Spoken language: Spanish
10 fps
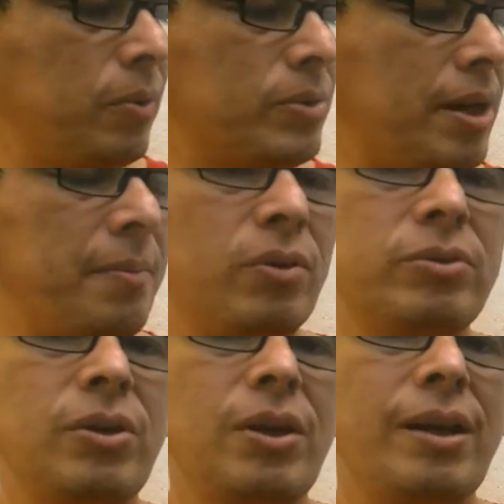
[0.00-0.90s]
pulsamos
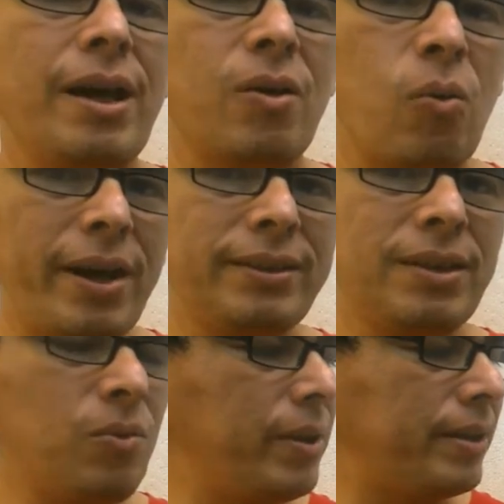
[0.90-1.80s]
la
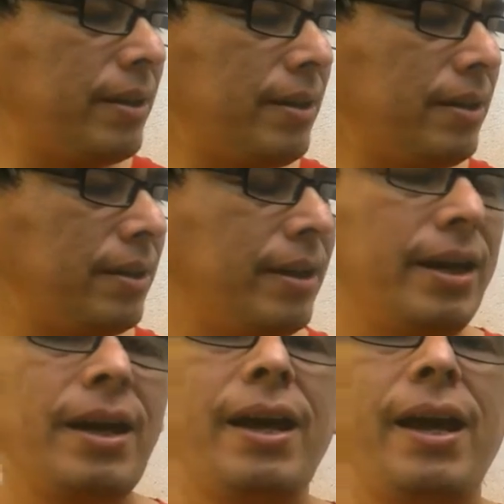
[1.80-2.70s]
cuarta cuerda
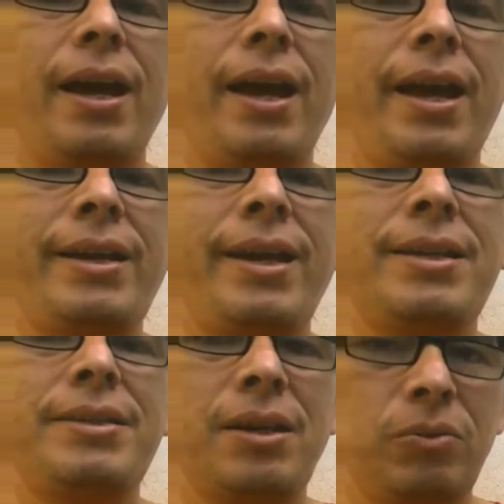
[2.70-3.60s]
en
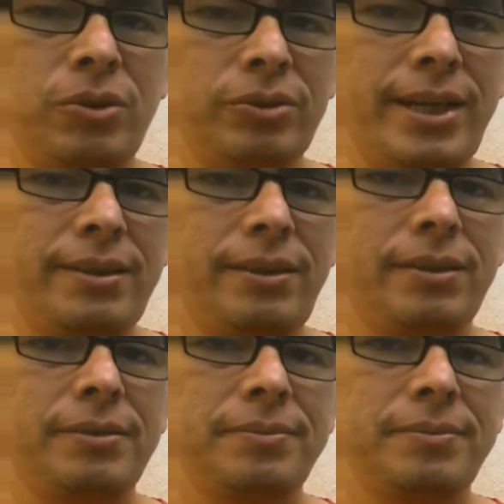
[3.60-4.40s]
el segundo traste.